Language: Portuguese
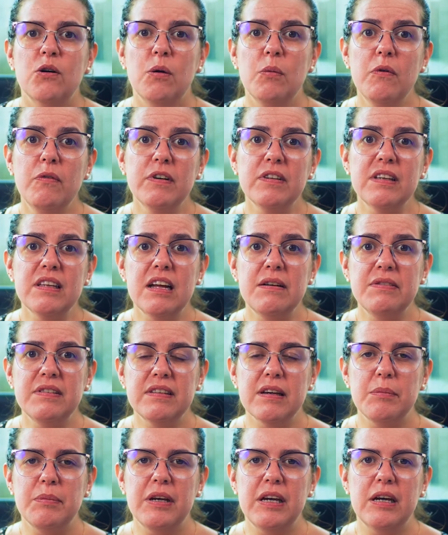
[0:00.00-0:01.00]
Como você deve
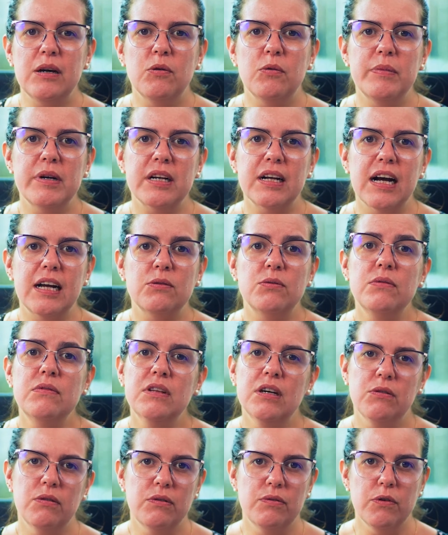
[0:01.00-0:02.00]
saber, o mercado
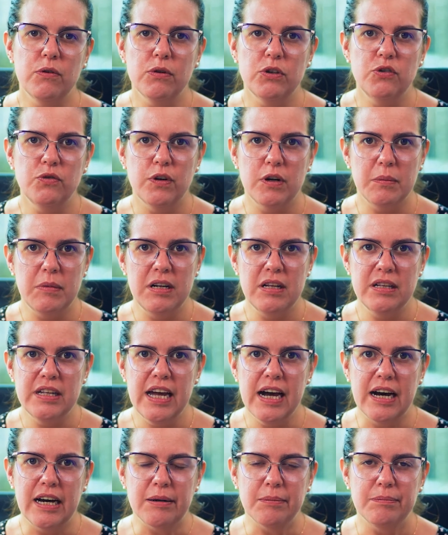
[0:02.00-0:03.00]
não evolui de forma
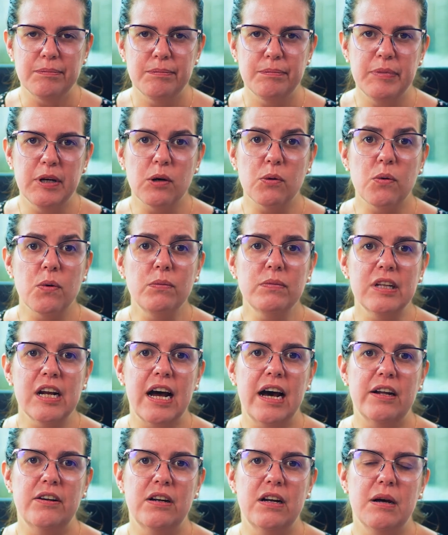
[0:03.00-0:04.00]
linear. Pelo
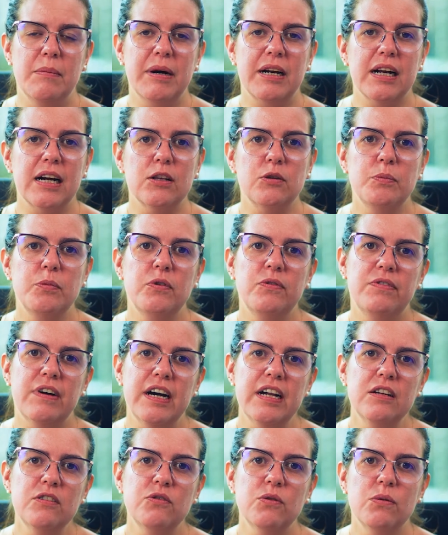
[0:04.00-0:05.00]
contrário, ele é marcado por
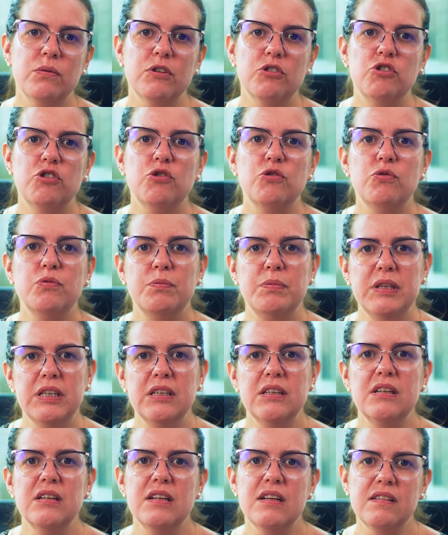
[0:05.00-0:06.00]
várias ondas de
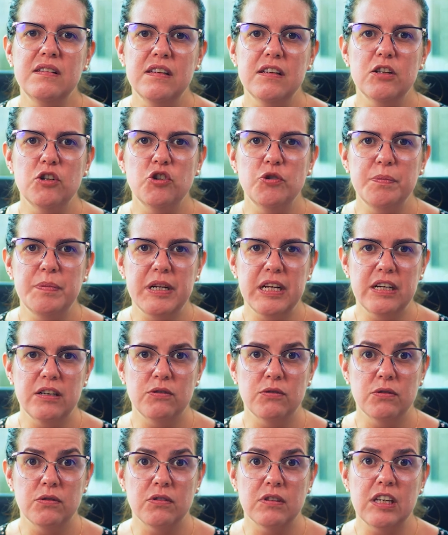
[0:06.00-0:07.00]
subida e descida de
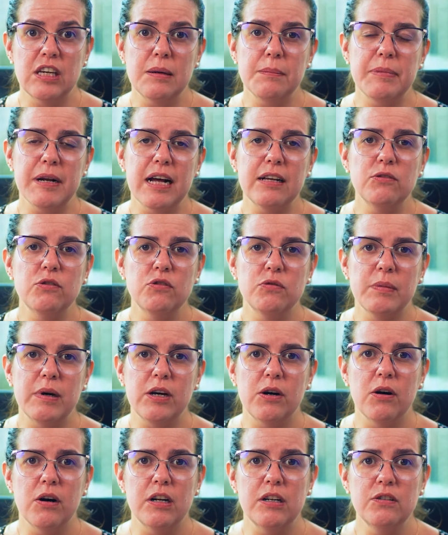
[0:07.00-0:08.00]
preços, que em prazos
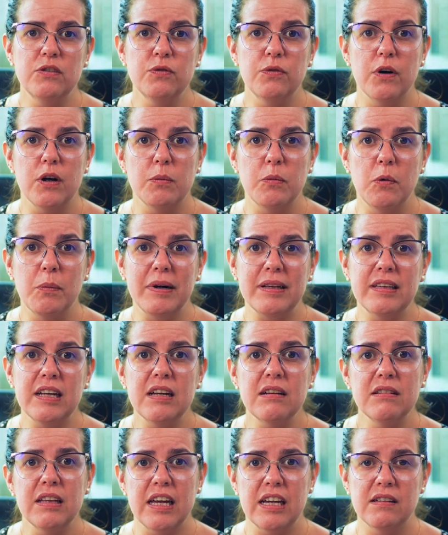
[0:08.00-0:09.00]
maiores formam uma
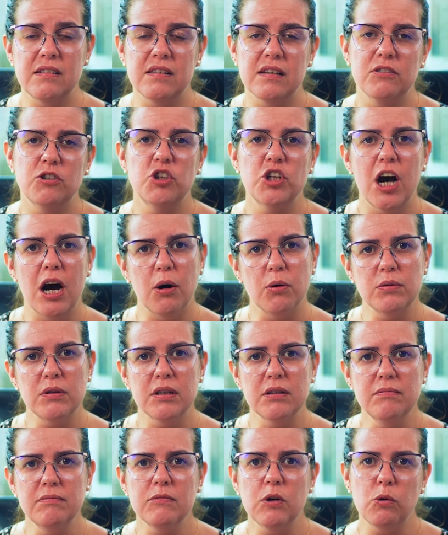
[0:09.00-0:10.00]
tendência de
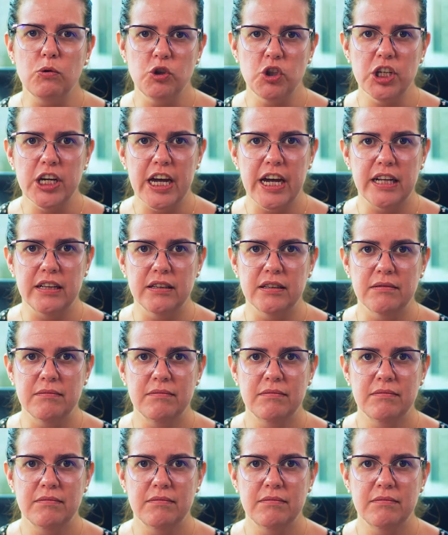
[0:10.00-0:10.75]
alta ou de queda.